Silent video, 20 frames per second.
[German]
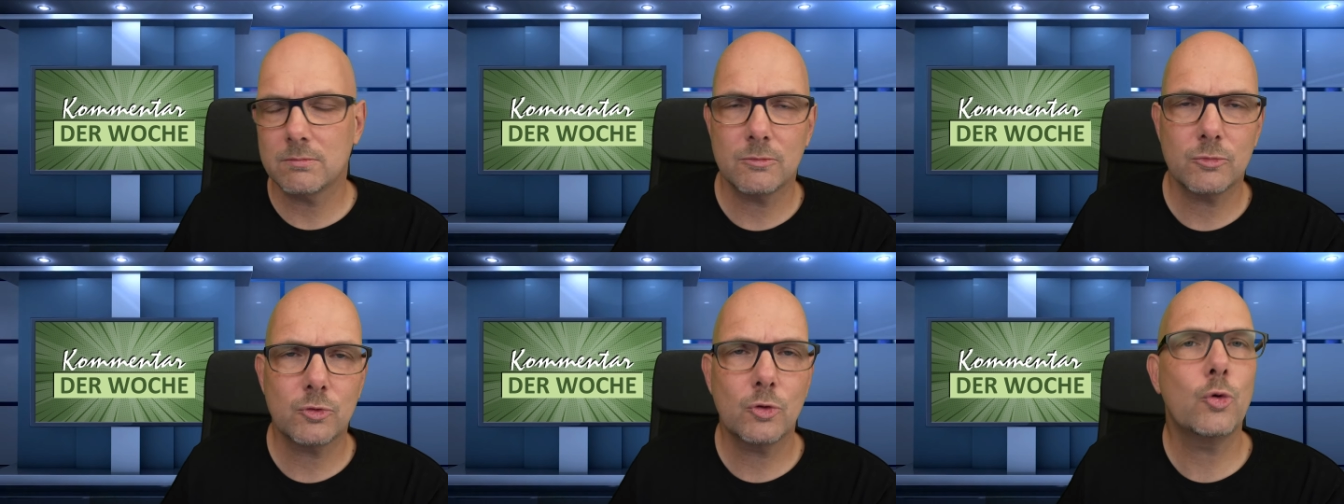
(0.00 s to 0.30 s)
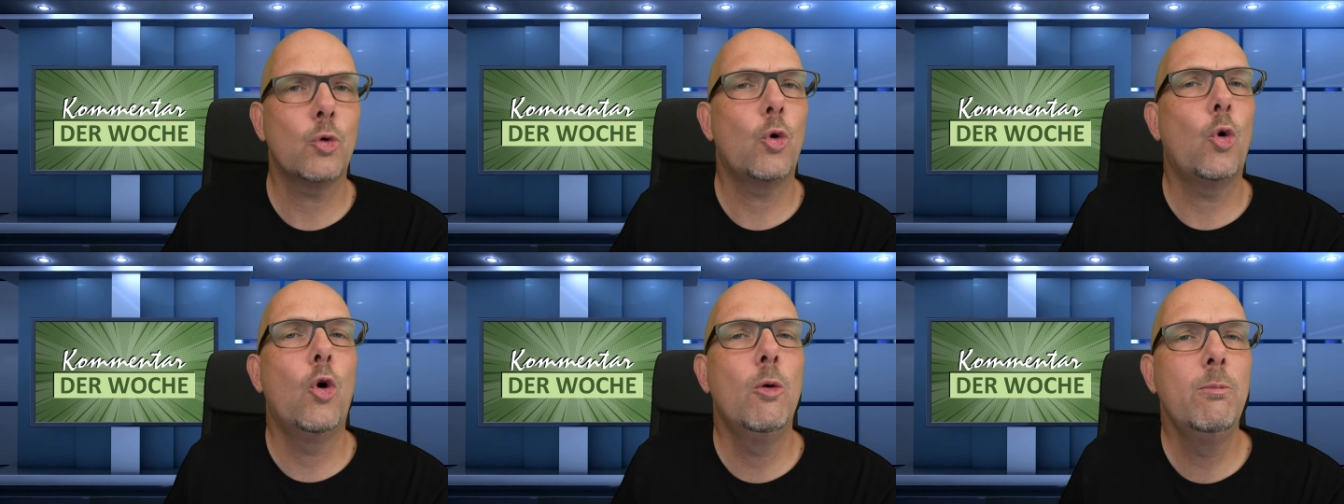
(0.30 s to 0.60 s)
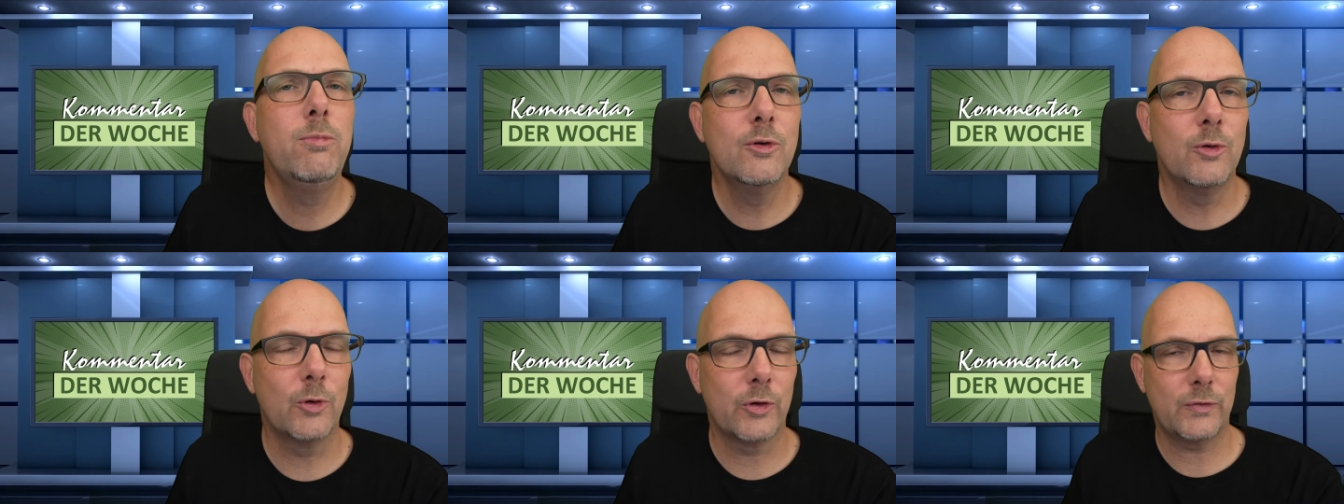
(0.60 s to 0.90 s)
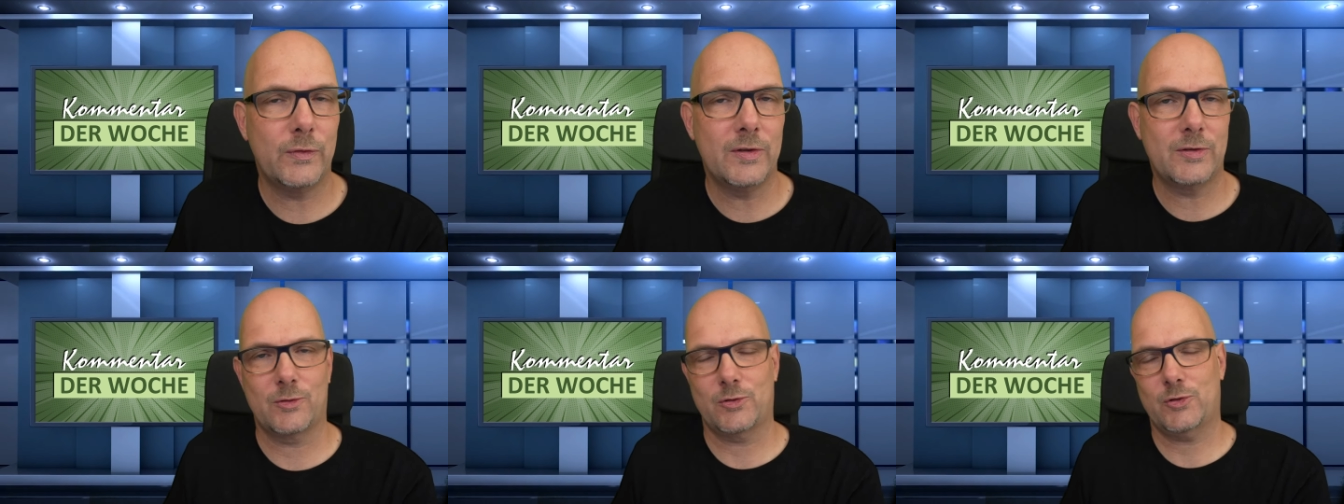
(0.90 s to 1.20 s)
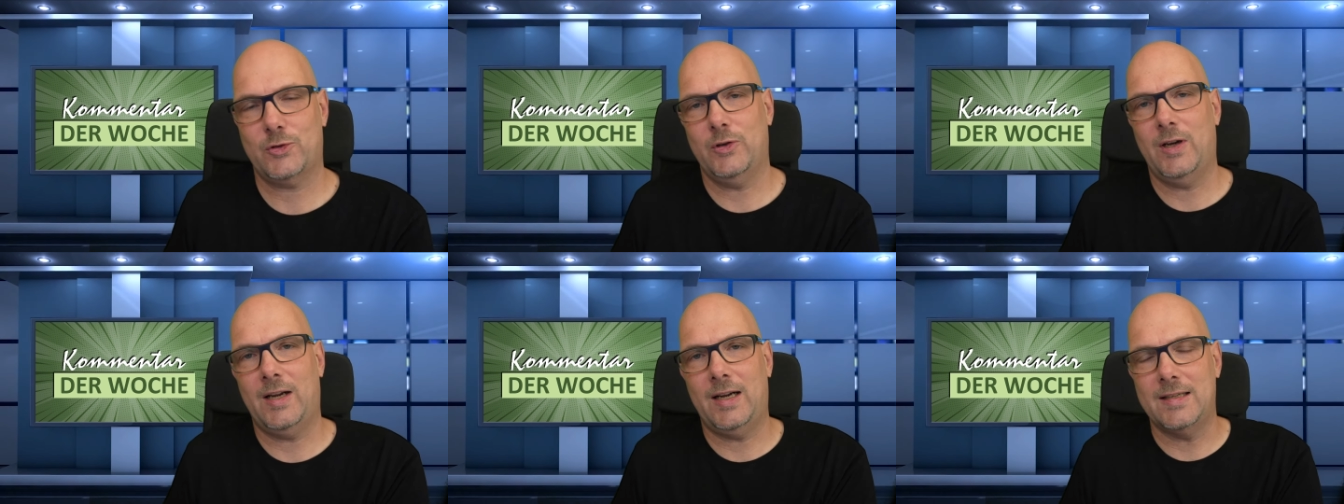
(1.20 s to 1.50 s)
So ein Obolus, wie es so
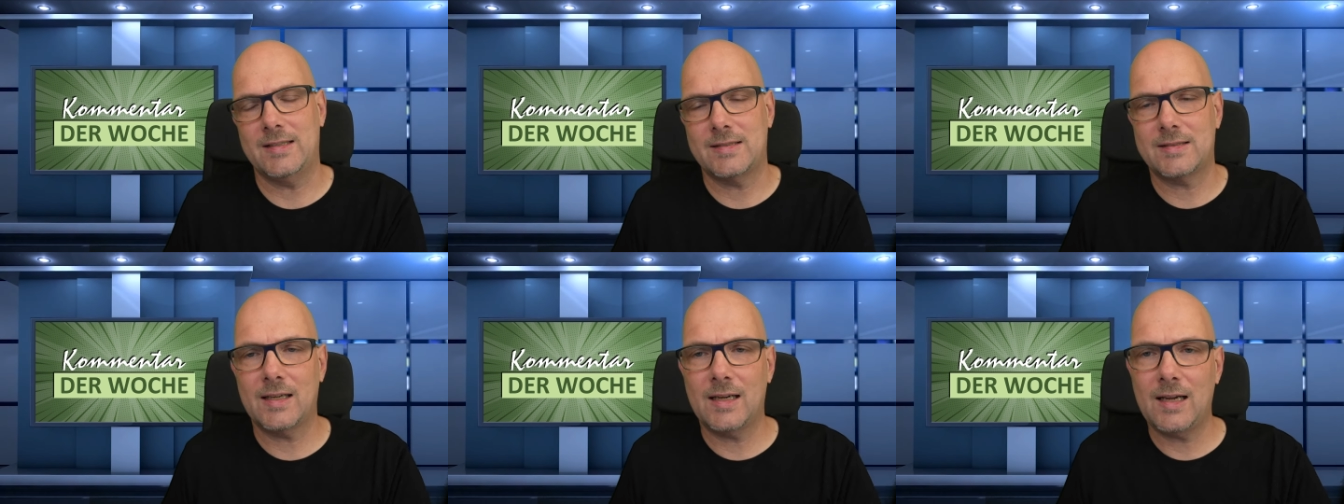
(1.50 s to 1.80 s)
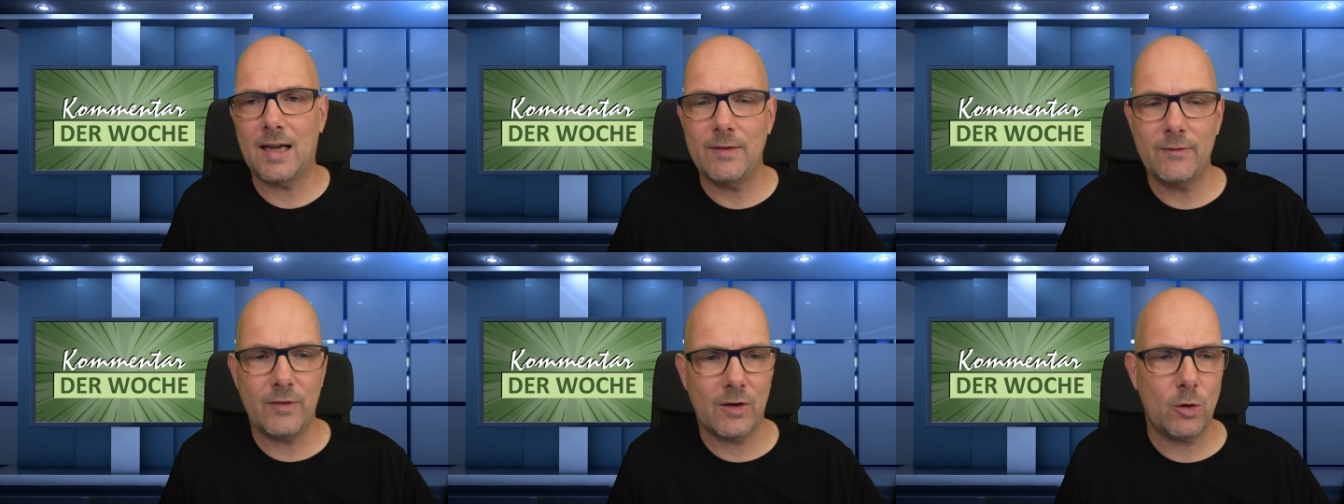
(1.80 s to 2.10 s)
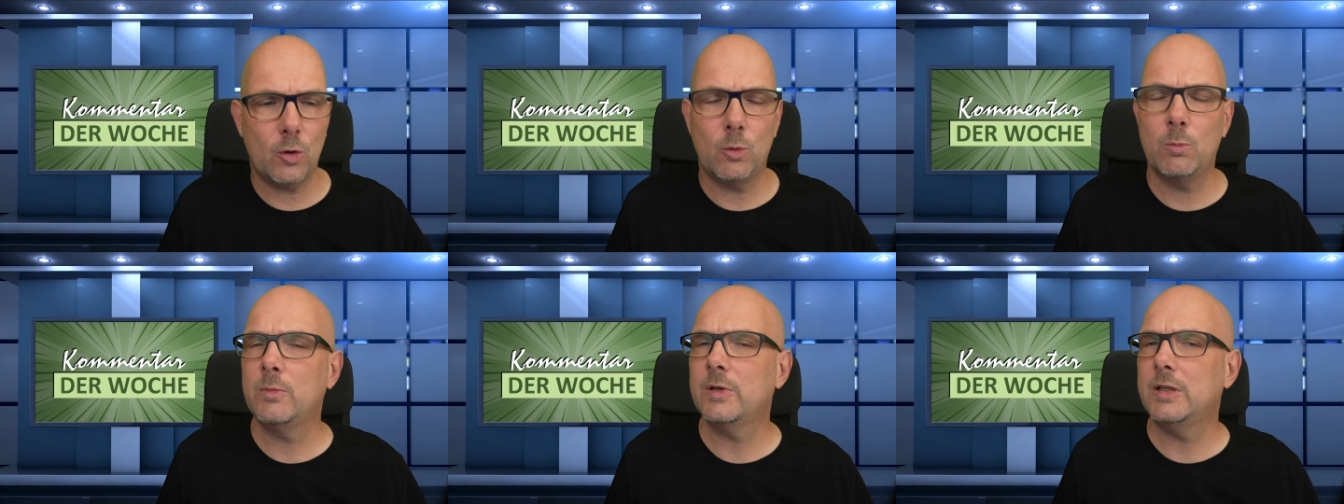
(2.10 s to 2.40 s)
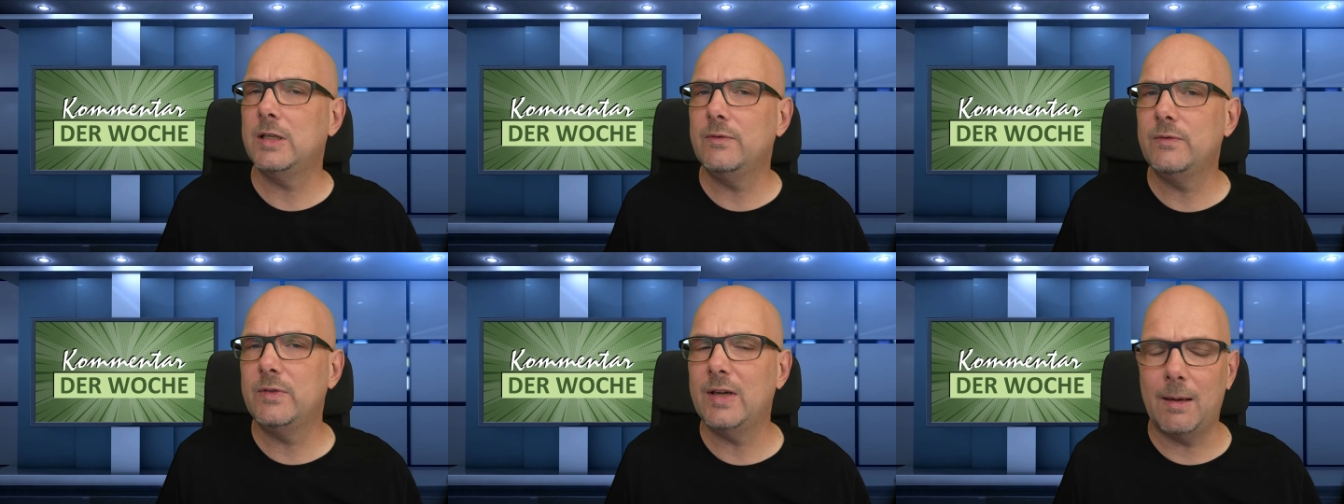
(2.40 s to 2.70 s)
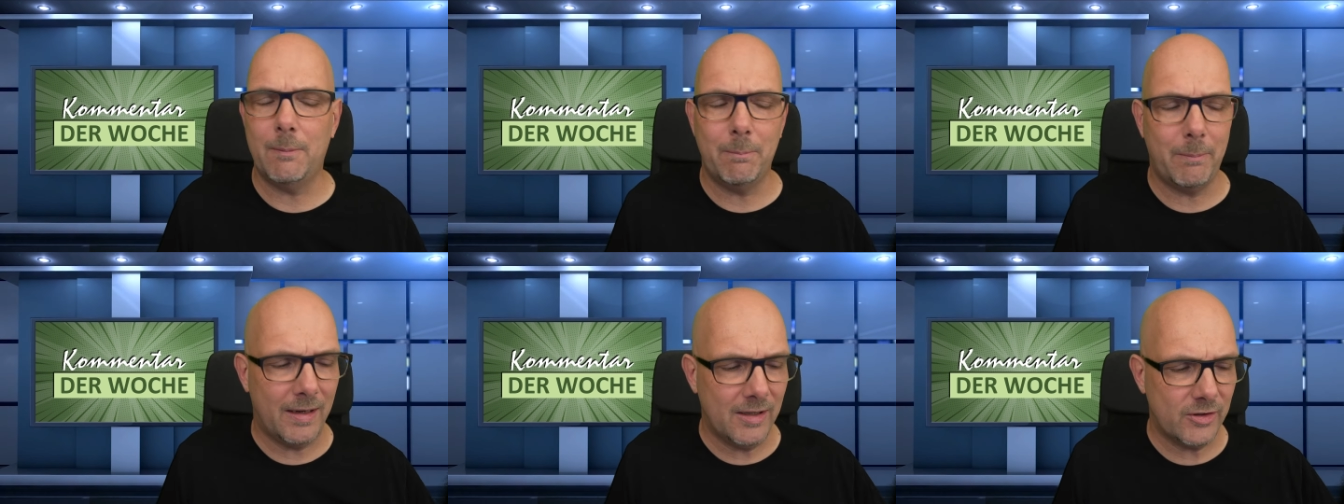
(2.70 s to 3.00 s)
schön heißt, ja, einfach um irgendwie
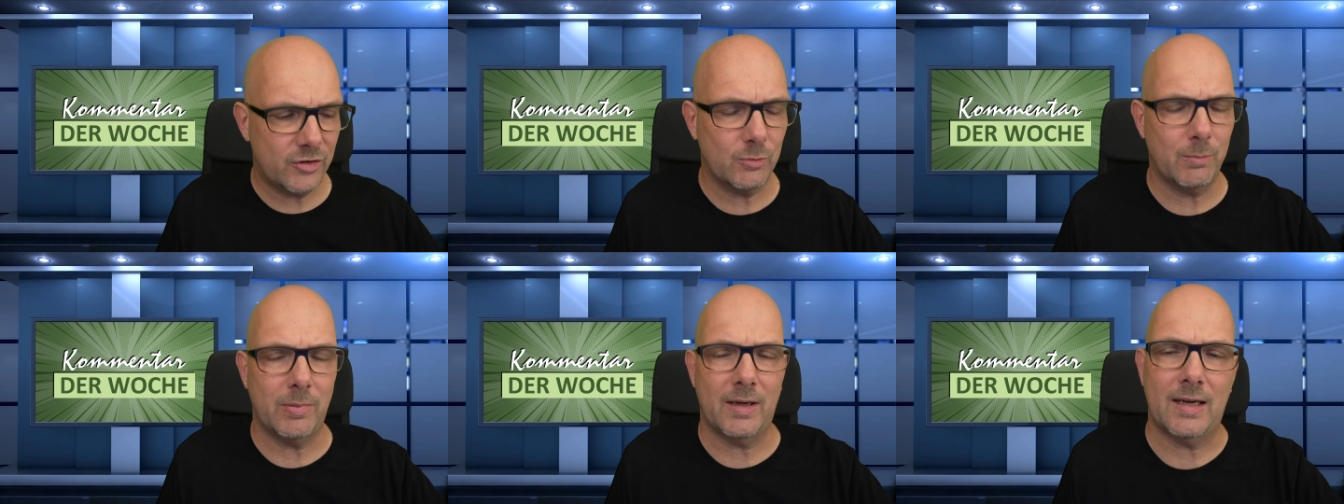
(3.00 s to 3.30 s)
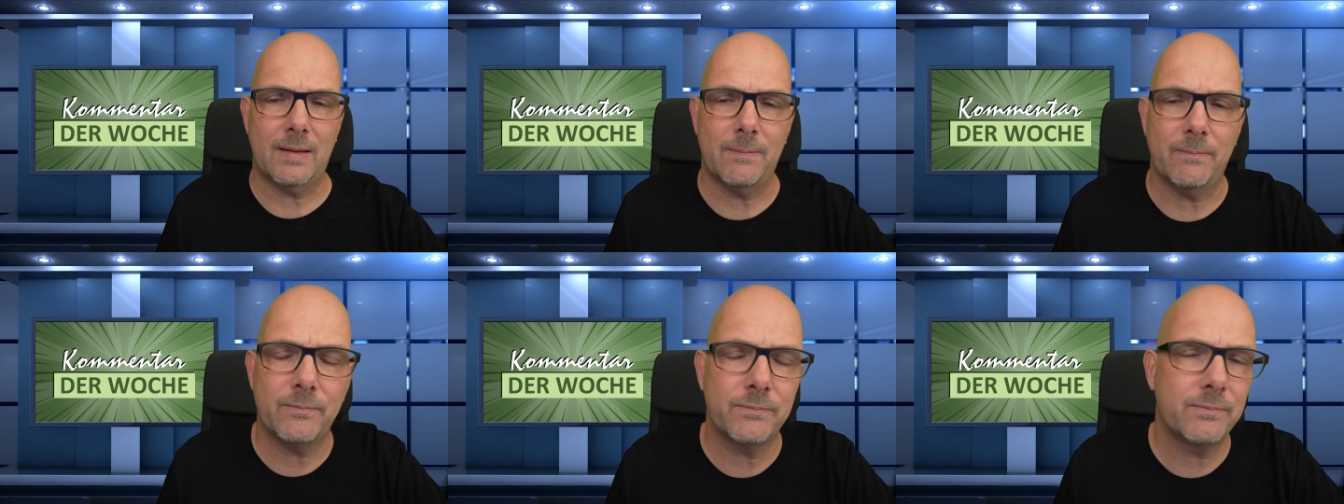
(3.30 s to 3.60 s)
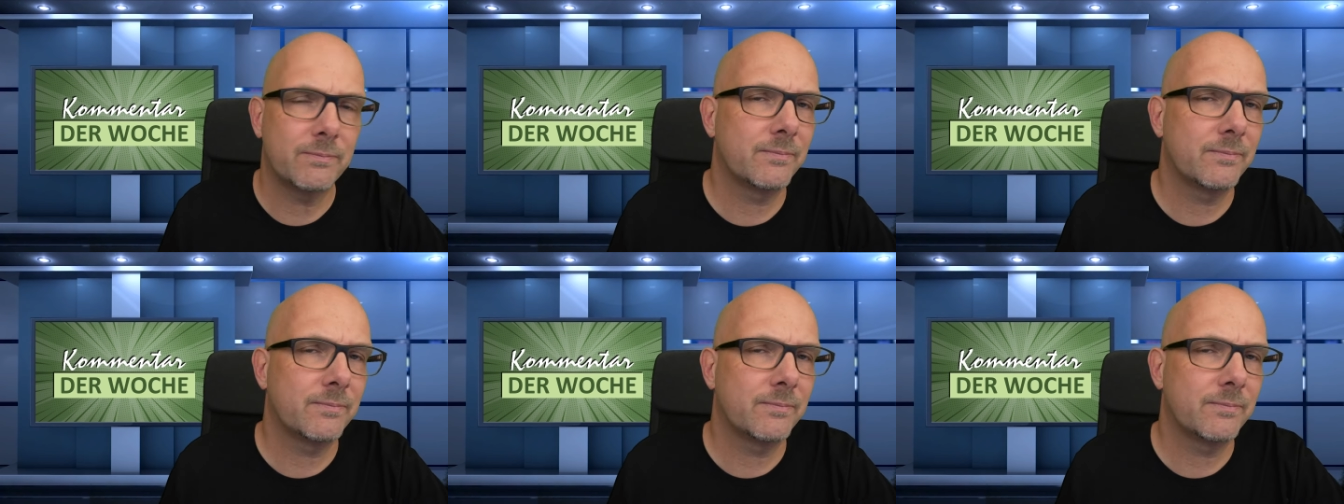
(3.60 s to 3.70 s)
am Ball zu bleiben.